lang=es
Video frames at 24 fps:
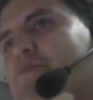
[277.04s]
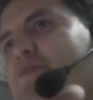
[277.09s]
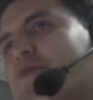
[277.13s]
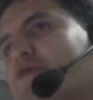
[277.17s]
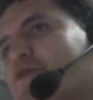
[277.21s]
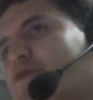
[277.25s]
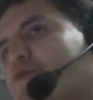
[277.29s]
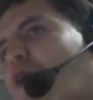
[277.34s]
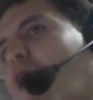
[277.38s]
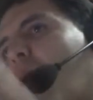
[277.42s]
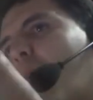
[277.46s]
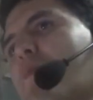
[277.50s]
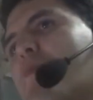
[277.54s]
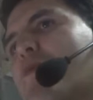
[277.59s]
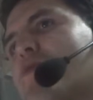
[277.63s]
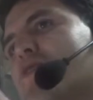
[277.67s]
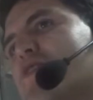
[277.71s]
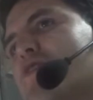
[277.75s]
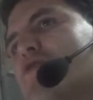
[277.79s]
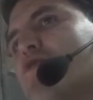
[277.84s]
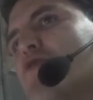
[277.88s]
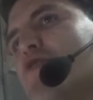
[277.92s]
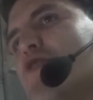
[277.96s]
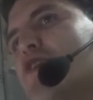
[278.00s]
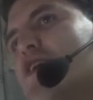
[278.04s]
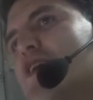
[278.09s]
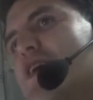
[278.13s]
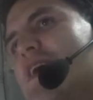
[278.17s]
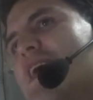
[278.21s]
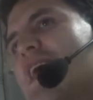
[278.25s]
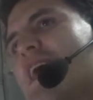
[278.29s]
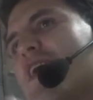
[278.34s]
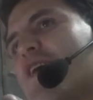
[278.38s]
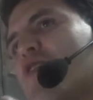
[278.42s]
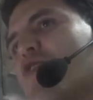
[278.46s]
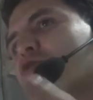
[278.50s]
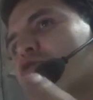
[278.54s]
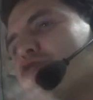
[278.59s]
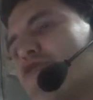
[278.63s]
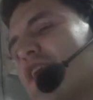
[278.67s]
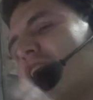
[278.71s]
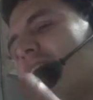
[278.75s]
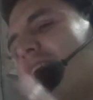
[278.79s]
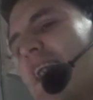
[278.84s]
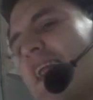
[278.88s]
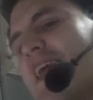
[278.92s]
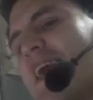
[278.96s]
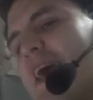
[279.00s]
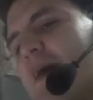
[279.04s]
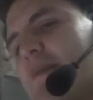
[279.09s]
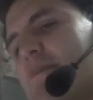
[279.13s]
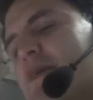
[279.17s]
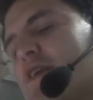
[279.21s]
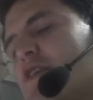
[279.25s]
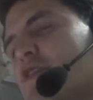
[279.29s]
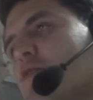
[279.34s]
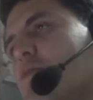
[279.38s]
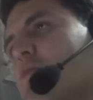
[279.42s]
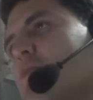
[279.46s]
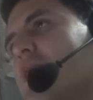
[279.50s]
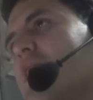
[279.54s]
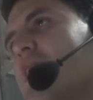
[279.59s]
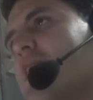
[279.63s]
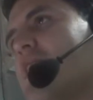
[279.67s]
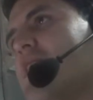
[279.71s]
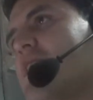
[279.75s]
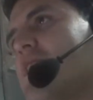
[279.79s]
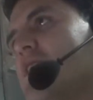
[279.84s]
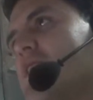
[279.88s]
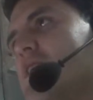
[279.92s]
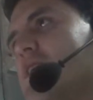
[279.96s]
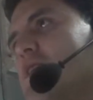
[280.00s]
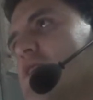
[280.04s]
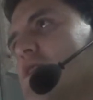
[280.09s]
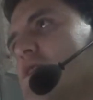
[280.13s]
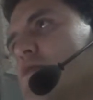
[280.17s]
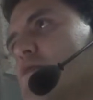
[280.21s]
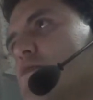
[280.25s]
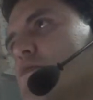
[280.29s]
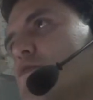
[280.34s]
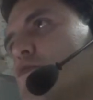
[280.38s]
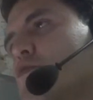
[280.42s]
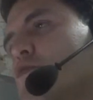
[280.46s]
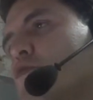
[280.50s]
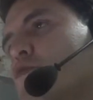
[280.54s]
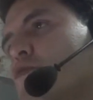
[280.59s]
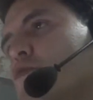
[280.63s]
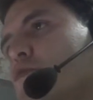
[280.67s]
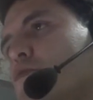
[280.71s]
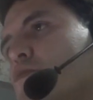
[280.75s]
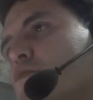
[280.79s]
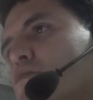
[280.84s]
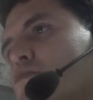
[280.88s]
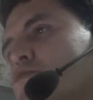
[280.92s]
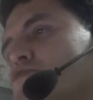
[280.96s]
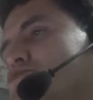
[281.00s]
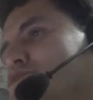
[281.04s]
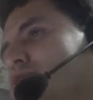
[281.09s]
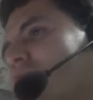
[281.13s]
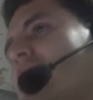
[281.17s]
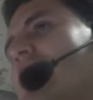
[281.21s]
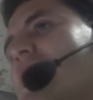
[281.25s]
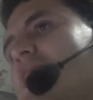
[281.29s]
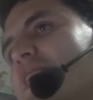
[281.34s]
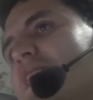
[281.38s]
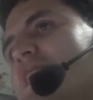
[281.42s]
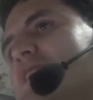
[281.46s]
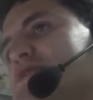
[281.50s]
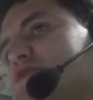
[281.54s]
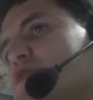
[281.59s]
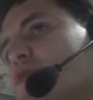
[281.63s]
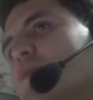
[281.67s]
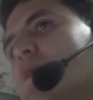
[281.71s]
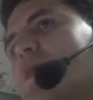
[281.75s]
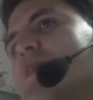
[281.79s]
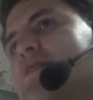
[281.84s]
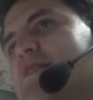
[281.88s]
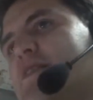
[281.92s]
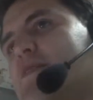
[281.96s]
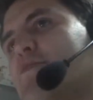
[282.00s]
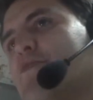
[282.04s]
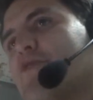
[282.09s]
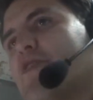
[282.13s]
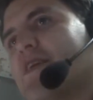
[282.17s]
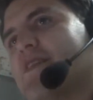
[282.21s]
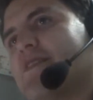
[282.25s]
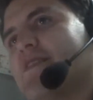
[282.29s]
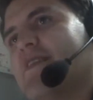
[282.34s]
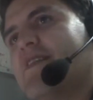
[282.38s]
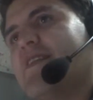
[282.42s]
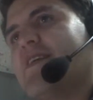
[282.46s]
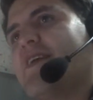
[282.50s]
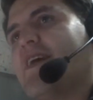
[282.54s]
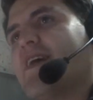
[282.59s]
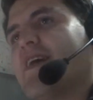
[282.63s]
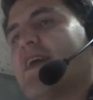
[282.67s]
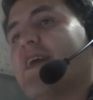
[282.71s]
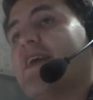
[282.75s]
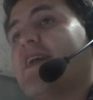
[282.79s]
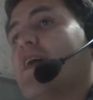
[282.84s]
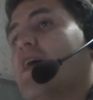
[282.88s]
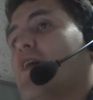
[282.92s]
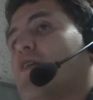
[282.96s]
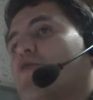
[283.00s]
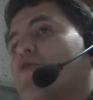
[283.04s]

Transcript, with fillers: pero no ha podido encontrar el camino para buscar ese objetivo que tenía, que era